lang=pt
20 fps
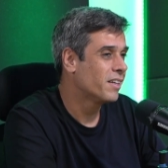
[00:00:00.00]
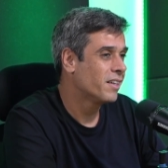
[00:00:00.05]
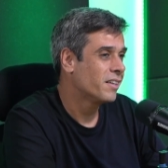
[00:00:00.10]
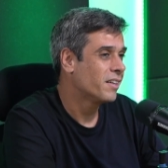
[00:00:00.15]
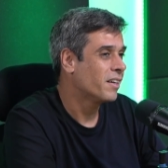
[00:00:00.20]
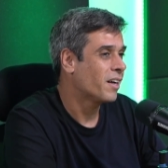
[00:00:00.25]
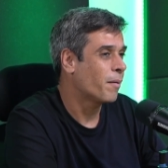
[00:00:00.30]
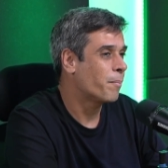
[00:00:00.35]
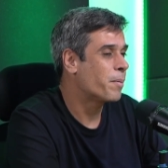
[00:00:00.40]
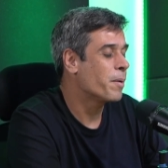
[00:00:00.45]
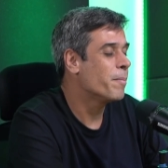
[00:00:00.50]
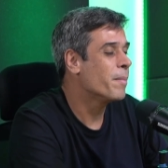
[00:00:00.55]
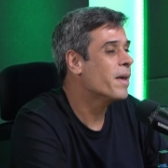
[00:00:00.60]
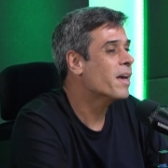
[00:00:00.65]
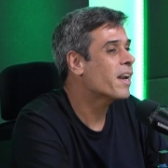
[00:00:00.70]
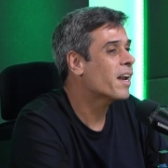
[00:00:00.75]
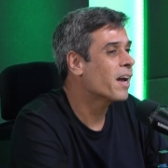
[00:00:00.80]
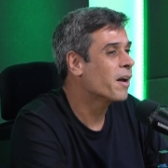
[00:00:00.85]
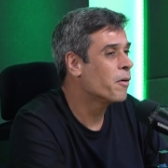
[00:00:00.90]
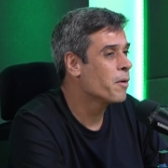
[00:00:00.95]
a
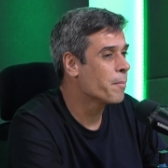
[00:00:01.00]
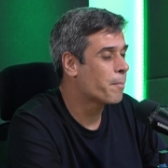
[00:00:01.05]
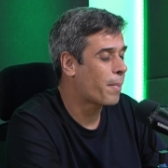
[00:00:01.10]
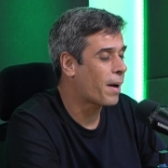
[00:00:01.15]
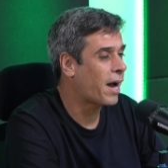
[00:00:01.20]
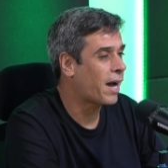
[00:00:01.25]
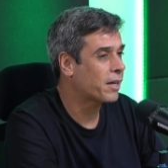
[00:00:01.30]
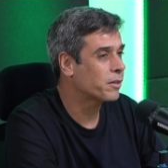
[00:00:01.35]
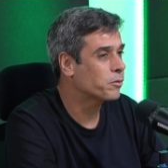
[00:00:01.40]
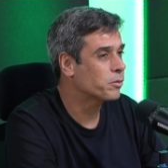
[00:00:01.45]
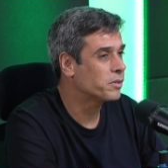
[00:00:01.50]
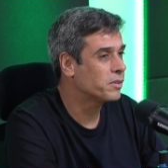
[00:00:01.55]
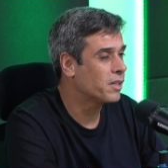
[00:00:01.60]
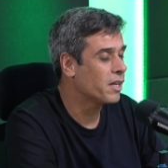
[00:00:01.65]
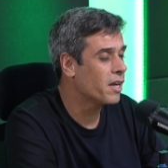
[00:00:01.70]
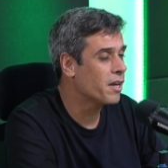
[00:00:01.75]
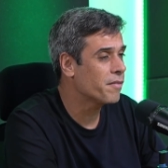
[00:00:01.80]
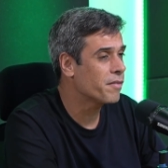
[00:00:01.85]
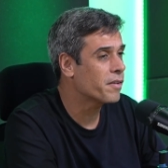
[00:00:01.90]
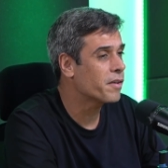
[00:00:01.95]
primeira é o impacto que
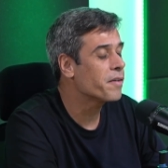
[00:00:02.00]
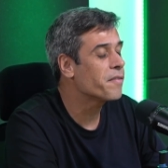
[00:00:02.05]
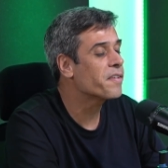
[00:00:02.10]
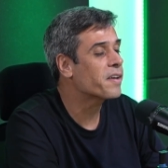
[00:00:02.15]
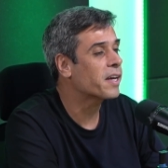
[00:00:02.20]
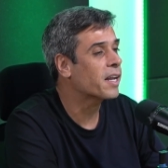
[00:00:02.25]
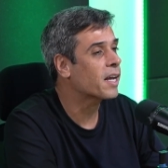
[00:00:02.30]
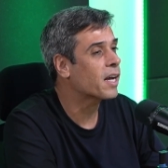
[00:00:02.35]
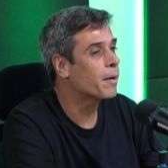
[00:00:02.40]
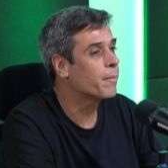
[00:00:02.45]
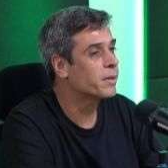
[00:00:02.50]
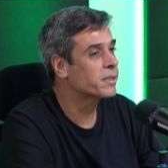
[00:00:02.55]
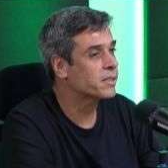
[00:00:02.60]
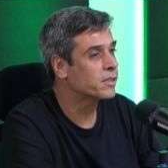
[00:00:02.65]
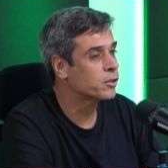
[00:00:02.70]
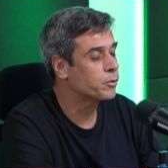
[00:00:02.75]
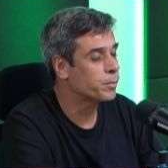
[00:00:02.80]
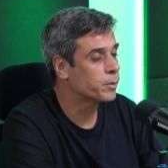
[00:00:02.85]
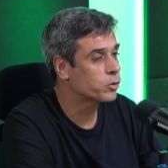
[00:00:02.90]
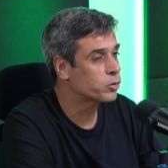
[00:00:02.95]
teve, que fica na cabeça
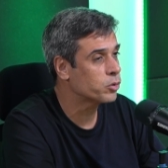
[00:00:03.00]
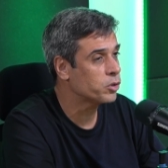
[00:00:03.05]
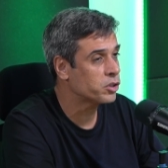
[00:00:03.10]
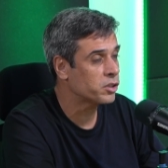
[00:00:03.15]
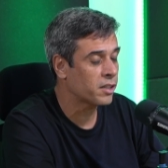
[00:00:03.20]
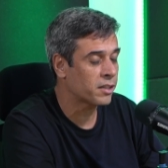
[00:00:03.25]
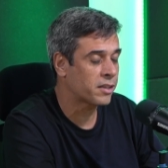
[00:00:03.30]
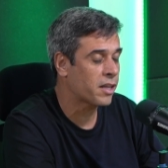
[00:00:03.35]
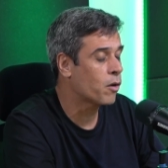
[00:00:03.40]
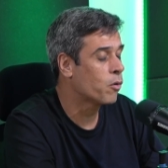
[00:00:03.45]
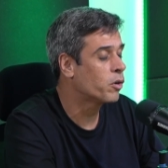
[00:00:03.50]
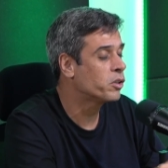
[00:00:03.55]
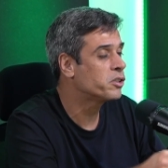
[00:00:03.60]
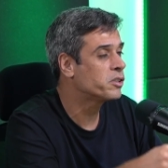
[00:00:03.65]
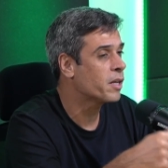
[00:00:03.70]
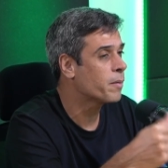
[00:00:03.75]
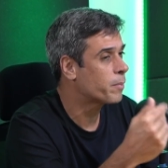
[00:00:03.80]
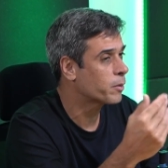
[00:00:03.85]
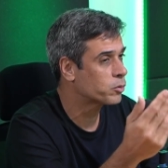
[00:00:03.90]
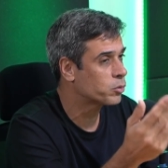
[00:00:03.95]
das pessoas, que até hoje
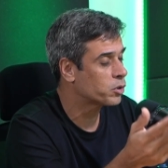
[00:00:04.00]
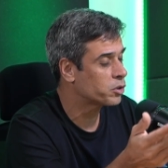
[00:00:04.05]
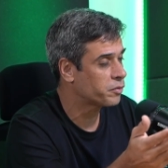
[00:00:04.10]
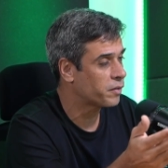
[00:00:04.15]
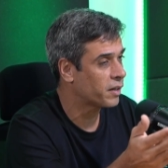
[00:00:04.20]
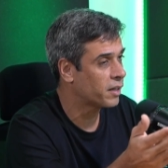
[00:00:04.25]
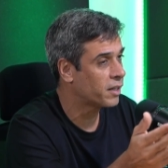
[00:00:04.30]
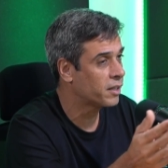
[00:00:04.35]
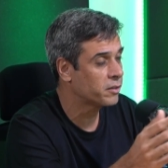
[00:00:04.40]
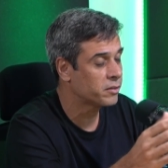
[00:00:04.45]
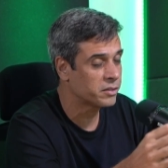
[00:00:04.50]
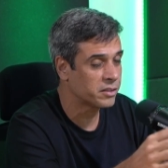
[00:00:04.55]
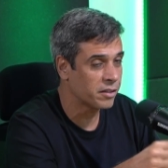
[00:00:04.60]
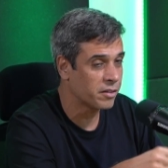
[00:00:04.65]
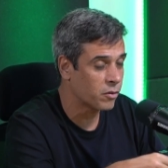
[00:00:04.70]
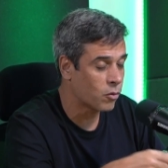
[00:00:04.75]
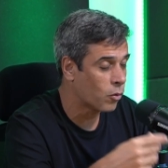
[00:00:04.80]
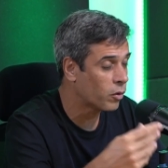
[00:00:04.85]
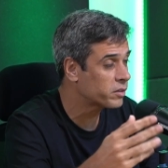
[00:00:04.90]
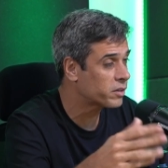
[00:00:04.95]
tem pessoas falando, você
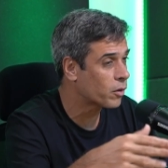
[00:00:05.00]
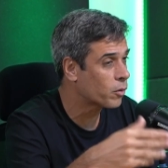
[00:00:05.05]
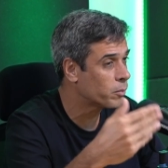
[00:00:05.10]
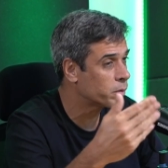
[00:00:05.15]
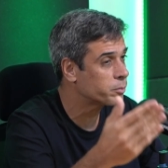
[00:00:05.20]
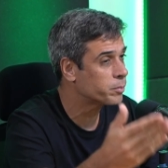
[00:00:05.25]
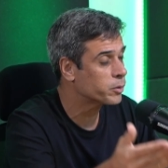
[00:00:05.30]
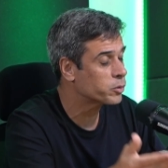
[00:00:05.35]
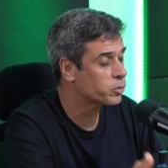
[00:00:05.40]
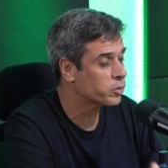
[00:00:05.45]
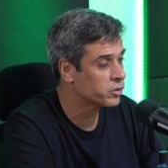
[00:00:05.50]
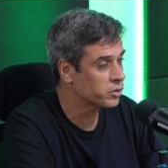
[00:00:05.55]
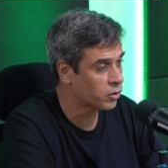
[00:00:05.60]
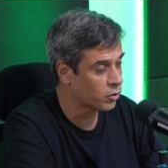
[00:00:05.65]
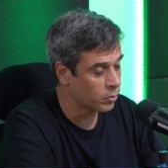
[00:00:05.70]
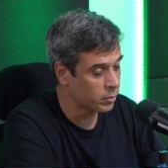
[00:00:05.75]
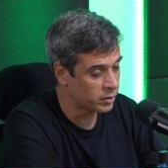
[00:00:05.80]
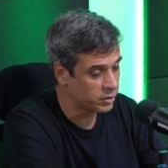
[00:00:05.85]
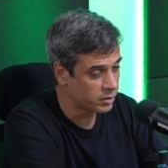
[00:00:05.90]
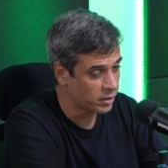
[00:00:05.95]
encontra algumas pessoas em
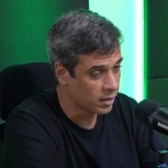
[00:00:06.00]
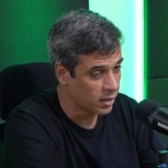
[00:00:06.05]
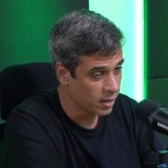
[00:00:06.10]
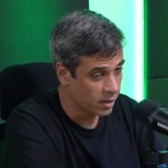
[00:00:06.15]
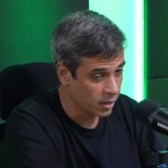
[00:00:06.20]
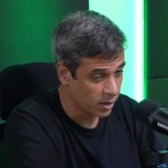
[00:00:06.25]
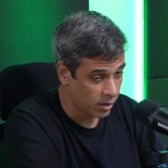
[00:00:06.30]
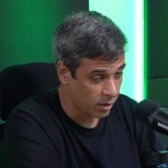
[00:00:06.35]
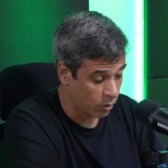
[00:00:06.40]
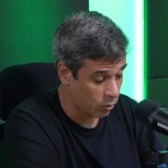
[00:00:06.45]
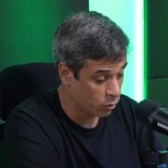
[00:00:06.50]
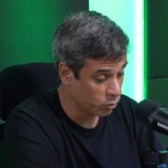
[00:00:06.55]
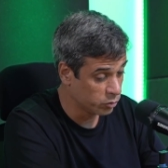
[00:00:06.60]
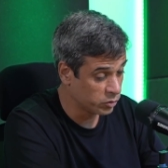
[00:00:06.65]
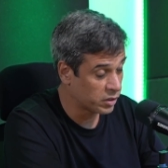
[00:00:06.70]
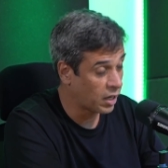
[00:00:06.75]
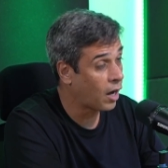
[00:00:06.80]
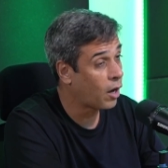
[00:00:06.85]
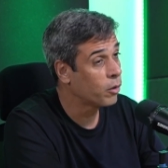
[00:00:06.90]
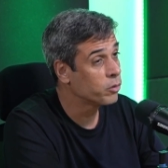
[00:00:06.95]
algumas,
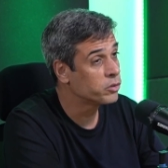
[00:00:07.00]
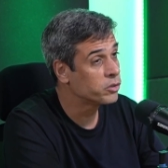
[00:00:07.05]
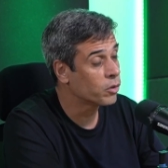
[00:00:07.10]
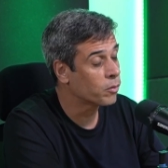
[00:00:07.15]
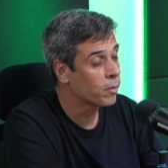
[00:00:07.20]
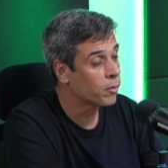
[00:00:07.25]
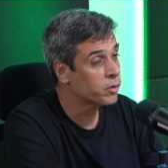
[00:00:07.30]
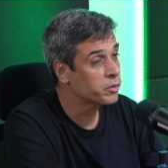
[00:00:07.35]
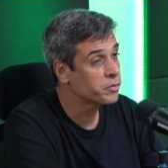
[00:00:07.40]
alguns áudios, alguma coisa,